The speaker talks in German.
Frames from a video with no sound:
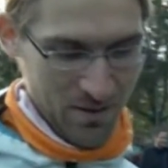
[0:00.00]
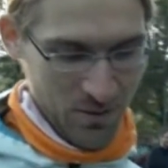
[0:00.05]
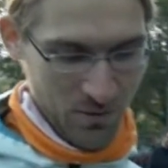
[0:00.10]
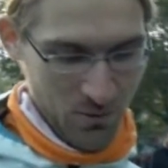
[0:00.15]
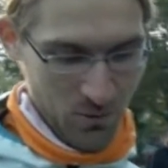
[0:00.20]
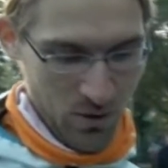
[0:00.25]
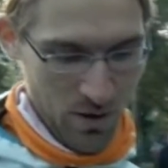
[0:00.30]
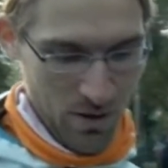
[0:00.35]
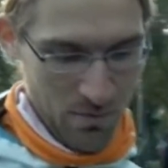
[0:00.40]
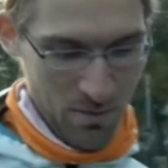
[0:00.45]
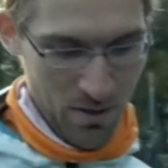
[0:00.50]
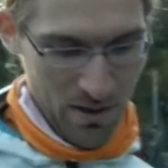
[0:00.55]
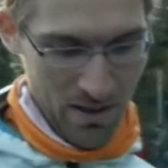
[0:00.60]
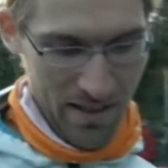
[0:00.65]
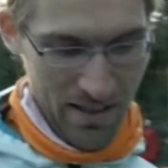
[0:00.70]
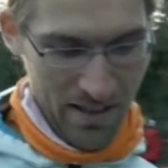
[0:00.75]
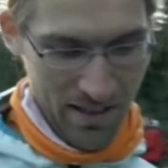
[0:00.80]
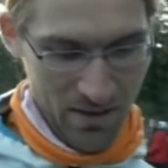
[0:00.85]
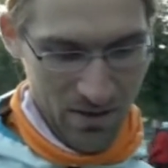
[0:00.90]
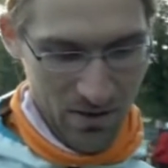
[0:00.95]
Es wurden ja ein paar
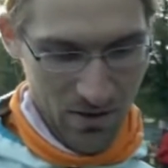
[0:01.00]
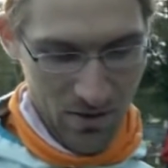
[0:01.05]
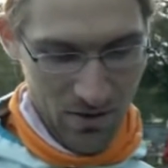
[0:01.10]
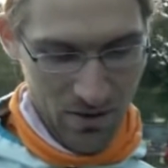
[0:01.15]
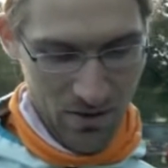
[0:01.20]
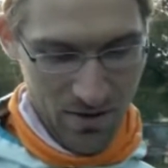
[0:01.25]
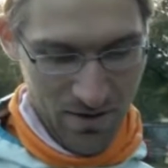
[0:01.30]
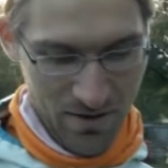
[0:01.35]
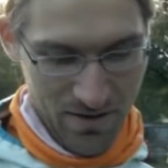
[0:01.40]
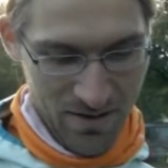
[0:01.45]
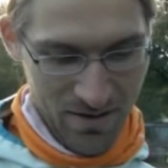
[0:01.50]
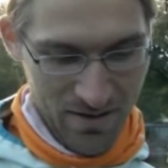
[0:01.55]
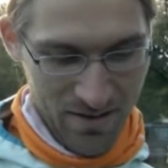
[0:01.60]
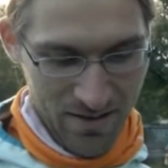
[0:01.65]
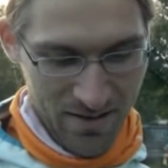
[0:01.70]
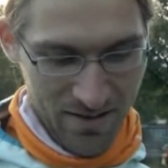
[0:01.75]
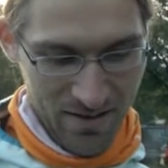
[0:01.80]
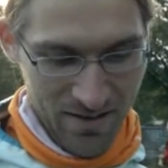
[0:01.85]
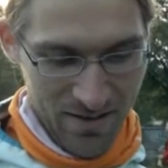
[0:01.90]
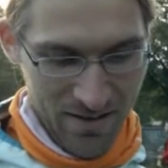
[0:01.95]
geändert.
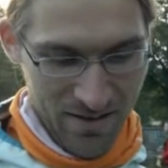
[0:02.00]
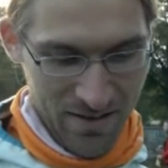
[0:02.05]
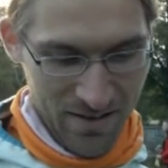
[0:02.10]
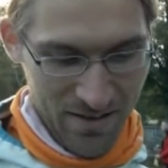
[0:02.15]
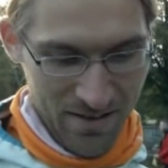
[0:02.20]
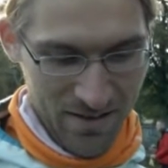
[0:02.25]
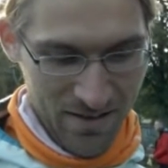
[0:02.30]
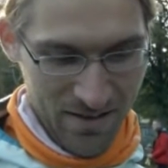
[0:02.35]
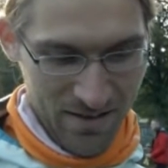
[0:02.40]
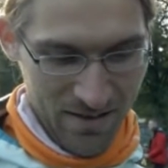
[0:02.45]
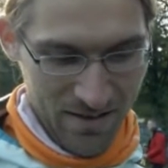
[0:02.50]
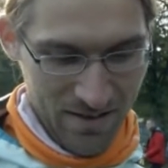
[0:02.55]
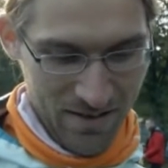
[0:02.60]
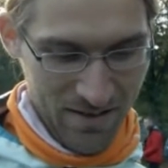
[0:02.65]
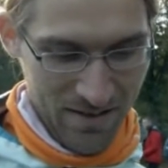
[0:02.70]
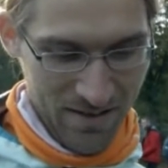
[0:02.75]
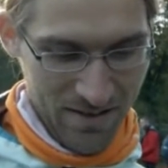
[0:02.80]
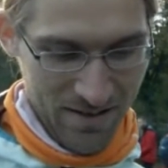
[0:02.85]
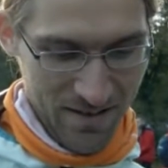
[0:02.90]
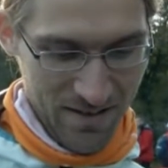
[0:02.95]
Ja.
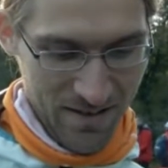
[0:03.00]
ja.